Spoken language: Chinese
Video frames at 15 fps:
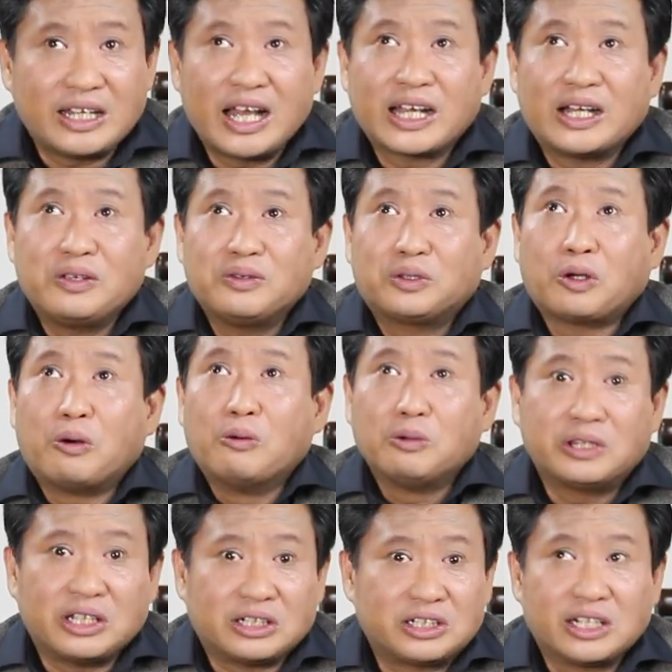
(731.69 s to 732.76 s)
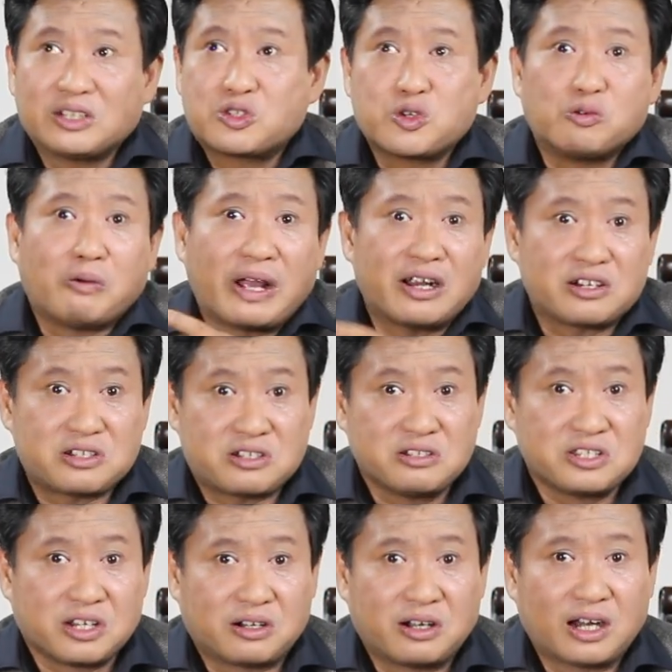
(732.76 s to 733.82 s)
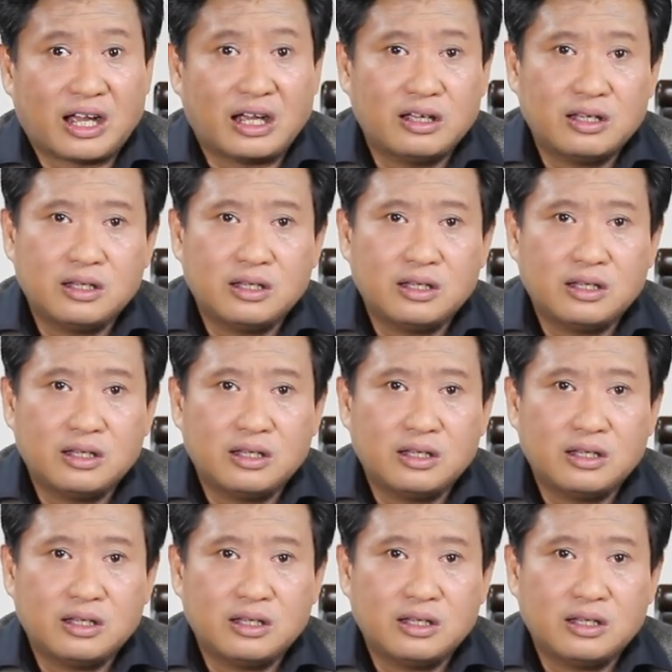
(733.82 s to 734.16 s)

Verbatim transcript: 你还敢用头顶这个重玩意儿？实心儿的。